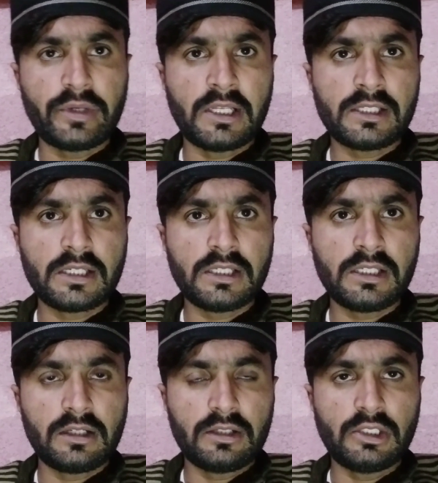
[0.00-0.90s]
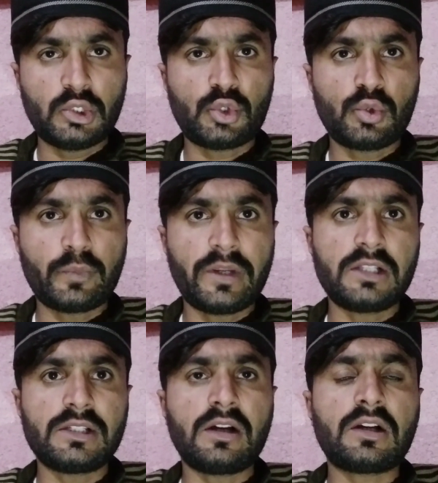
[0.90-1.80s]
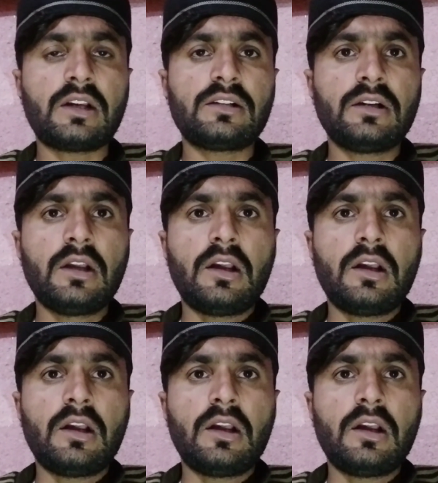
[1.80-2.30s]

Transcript: में ले जानी है इनशूट में ले जाकर